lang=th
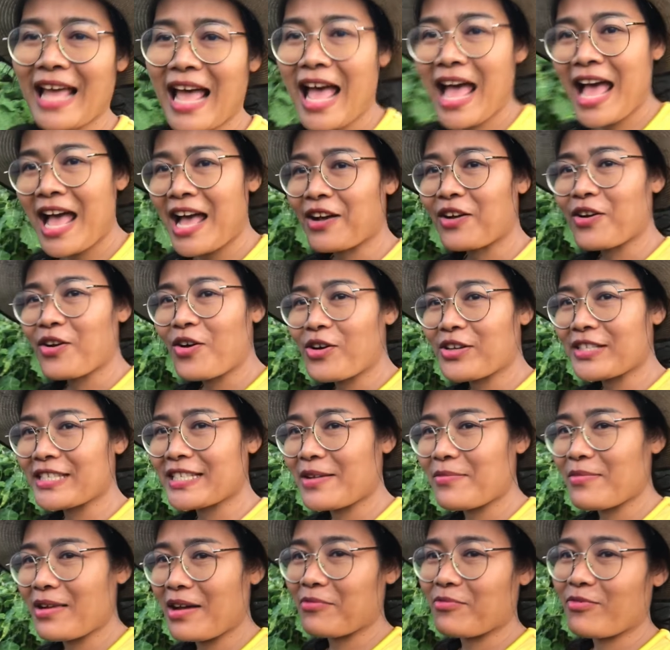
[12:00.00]
ค่ะก็
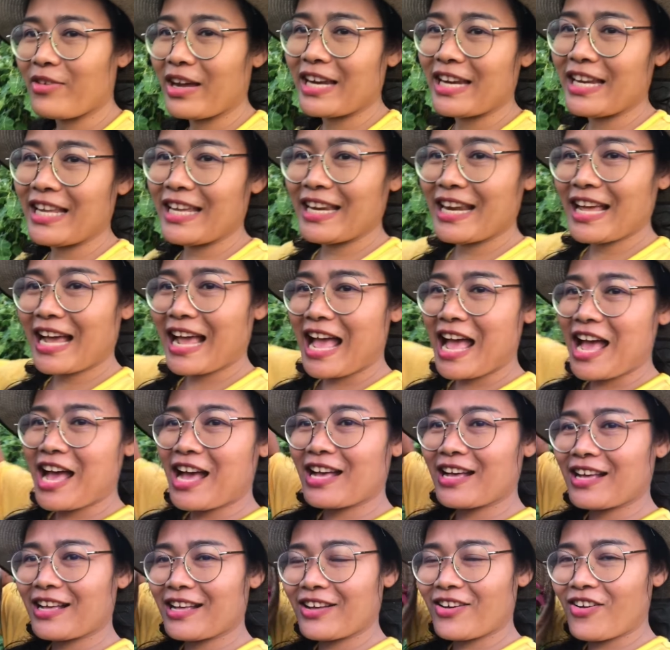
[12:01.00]
สำหรับวันนี้นะคะ
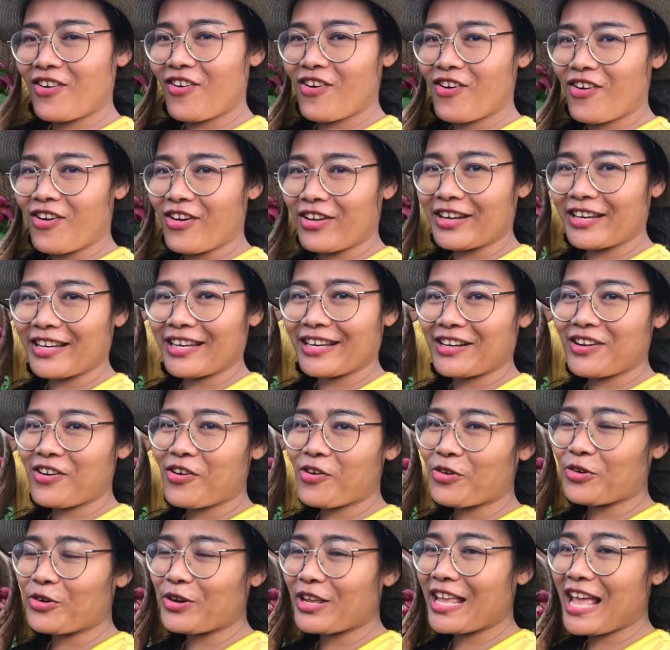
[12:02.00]
ก็ขอ
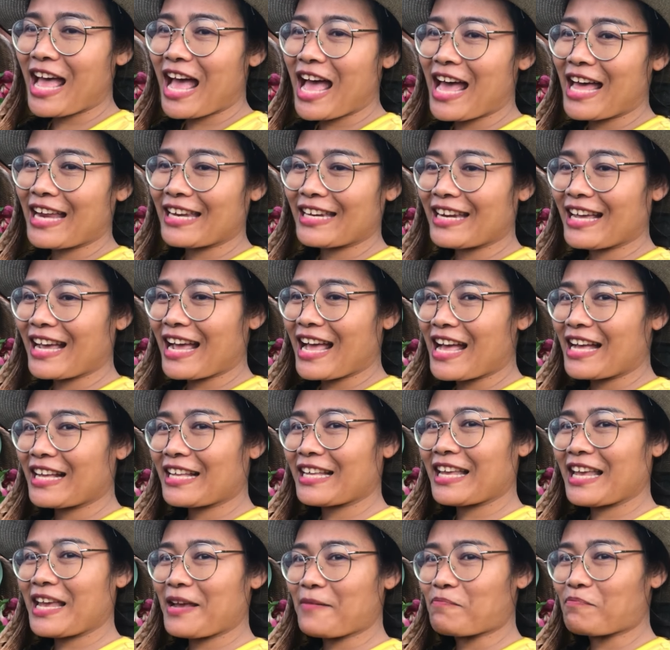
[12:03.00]
อนุญาตนะคะ
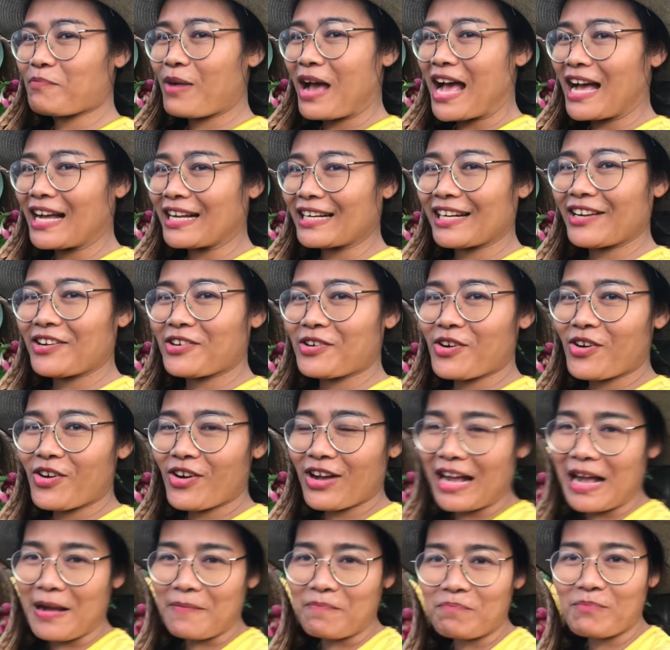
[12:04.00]
เก็บผักแล้วก็
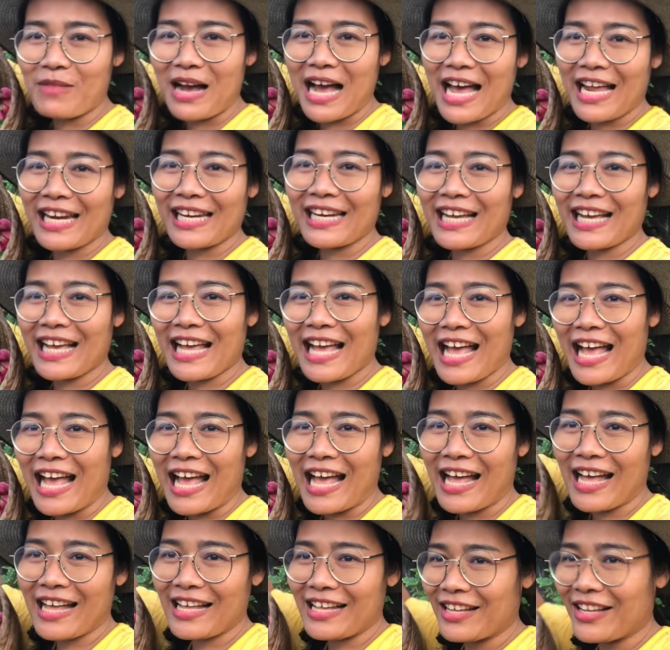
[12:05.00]
กลับบ้านนะคะ
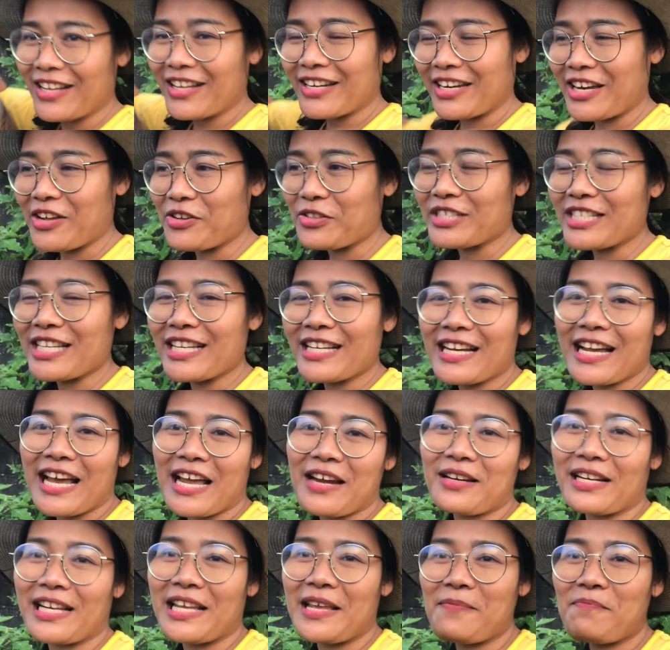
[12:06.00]
เดี๋ยวเจอกัน
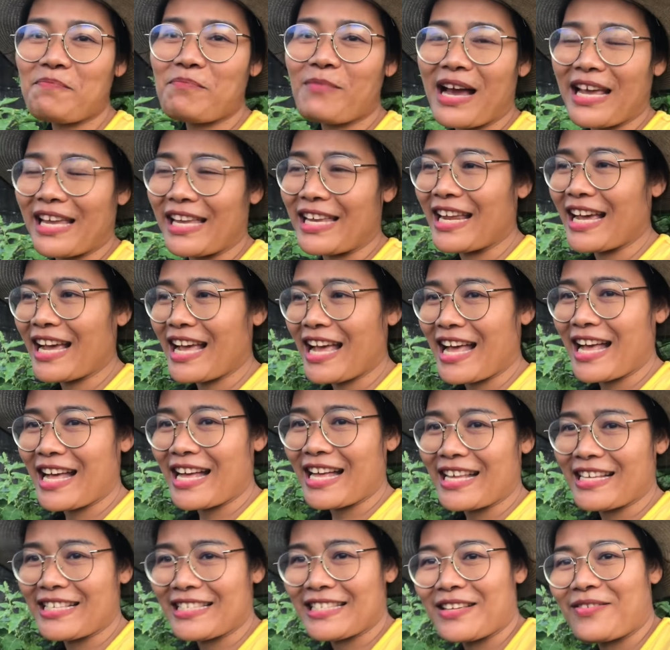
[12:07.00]
คลิปใหม่นะคะ
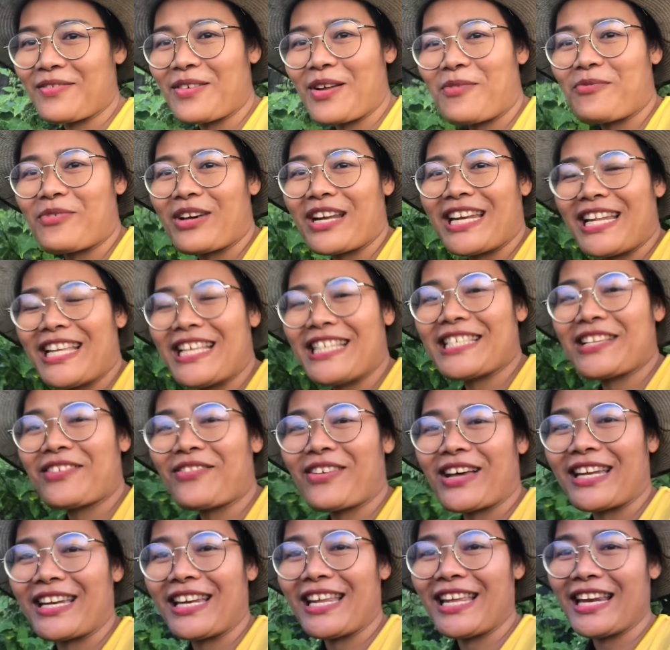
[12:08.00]
สำหรับวันนี้ส
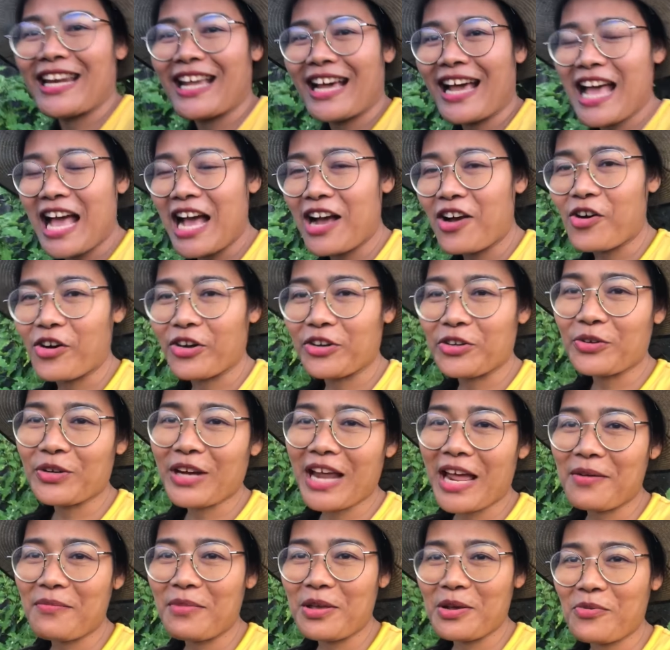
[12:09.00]
วัสดีนะคะ ขอให้ทุก
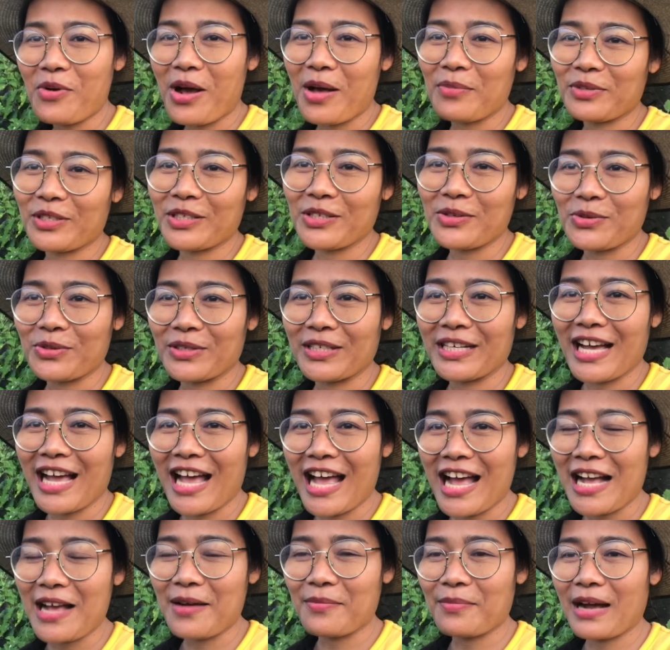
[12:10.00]
ท่านมีความสุขนะคะ
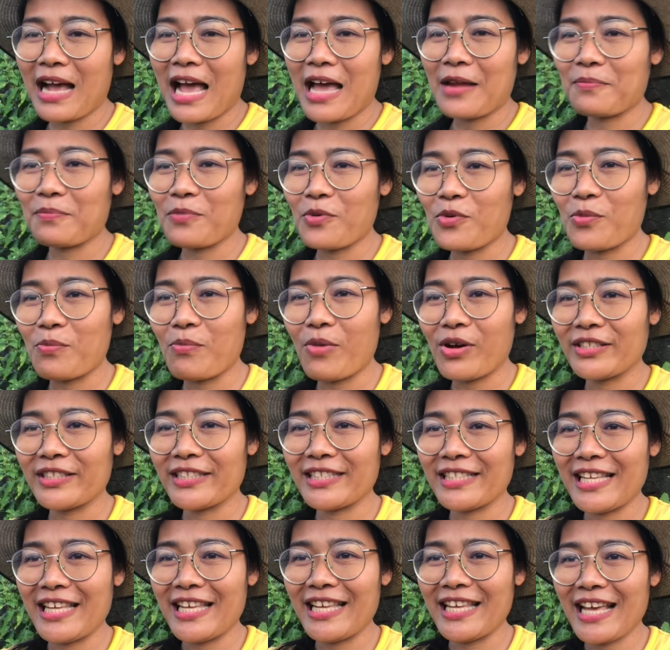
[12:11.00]
กับการปลูกบอน
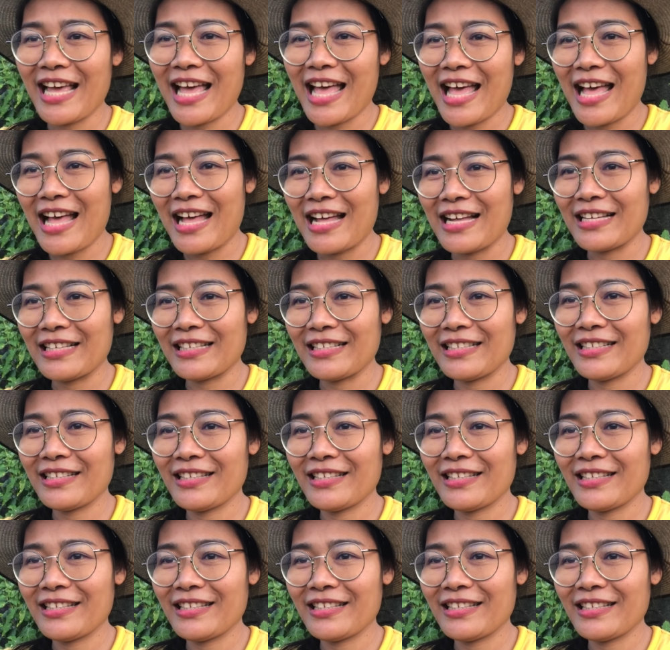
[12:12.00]
สีค่ะ